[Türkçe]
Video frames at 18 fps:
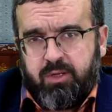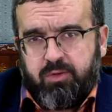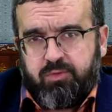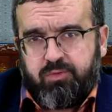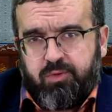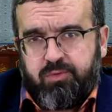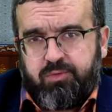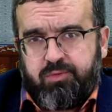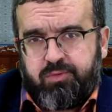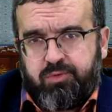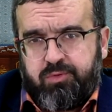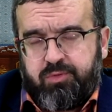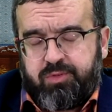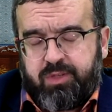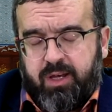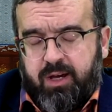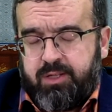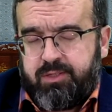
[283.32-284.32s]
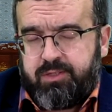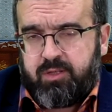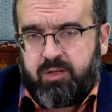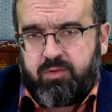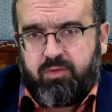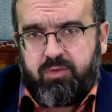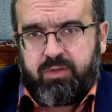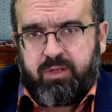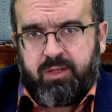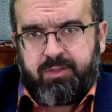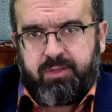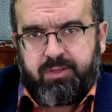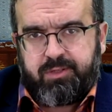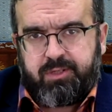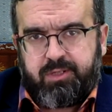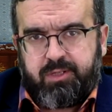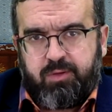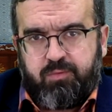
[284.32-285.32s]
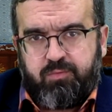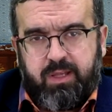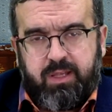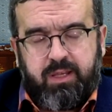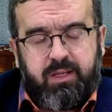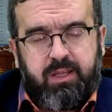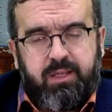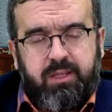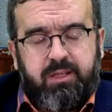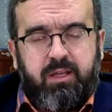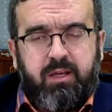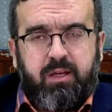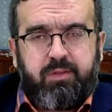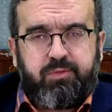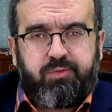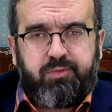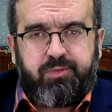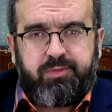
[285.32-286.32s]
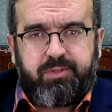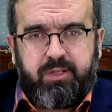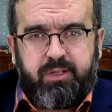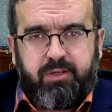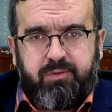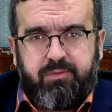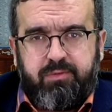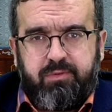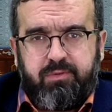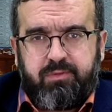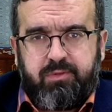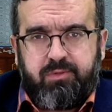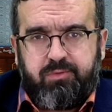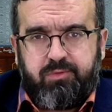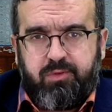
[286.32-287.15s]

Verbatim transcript: Dönüşünüz ancak onadır. Ve ileyna turcaun.